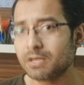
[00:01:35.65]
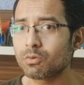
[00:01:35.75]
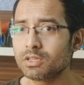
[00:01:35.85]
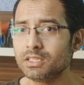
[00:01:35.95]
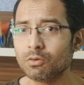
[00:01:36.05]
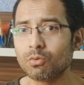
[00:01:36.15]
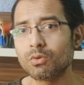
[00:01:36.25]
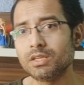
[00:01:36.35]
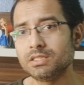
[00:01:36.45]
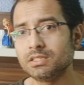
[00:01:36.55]
বের করে দিই অন্য
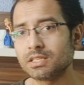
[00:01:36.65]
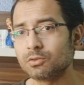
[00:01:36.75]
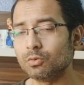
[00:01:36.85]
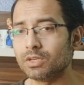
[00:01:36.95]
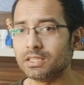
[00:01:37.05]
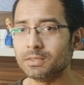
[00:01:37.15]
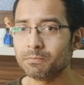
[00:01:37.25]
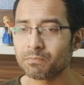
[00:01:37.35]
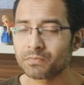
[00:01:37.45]
ইঞ্জিন জাস্ট ঢুকিয়ে দিই